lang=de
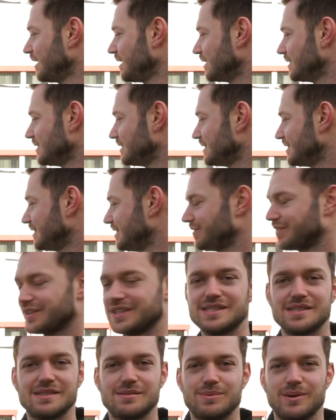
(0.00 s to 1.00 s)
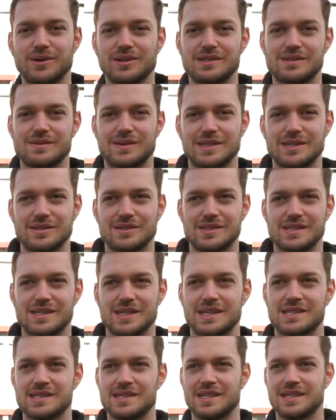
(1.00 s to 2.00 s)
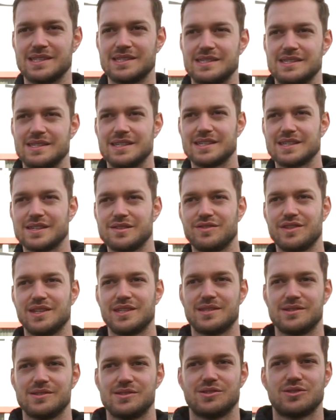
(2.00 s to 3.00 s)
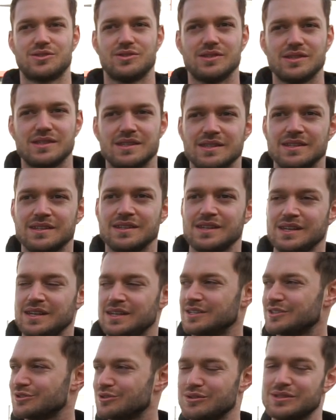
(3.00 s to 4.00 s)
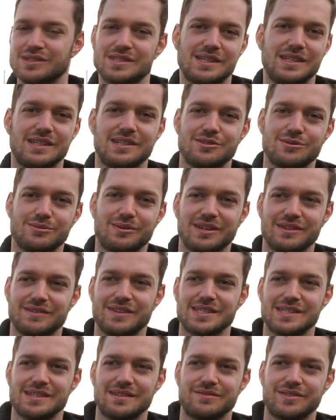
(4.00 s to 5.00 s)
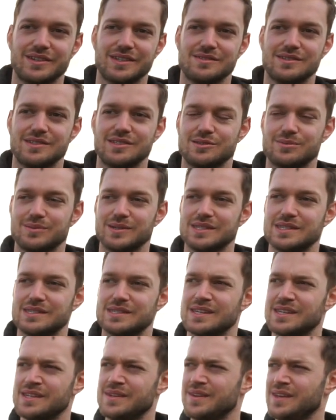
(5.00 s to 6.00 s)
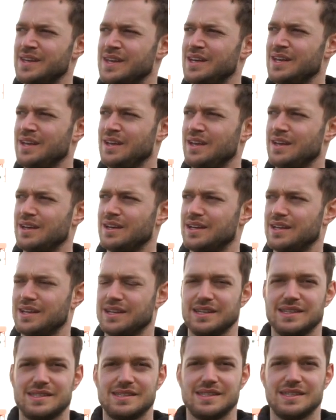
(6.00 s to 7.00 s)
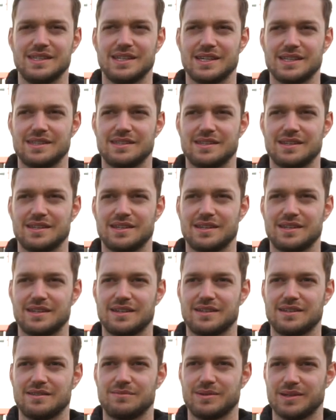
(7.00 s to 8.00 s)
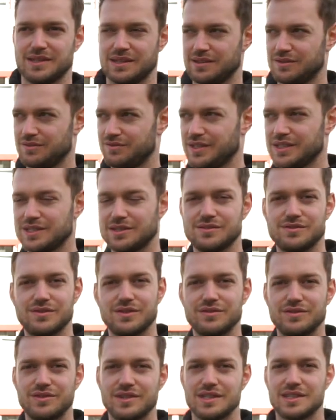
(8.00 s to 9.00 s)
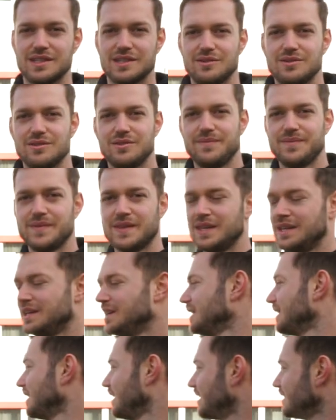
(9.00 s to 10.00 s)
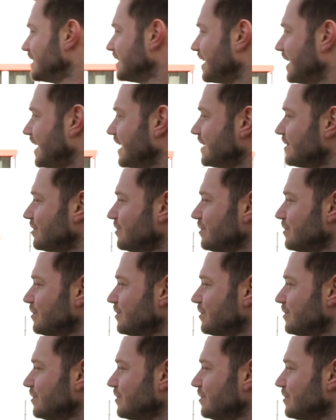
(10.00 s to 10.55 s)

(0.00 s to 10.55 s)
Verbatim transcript: Äh, die Fräse ist Baujahr 2006, hat ca. 4000 Stunden. Stundenzähler schon mal gewechselt, falls wir den später sehen. Äh, sie hat 4500 äh, Kilo, hat eine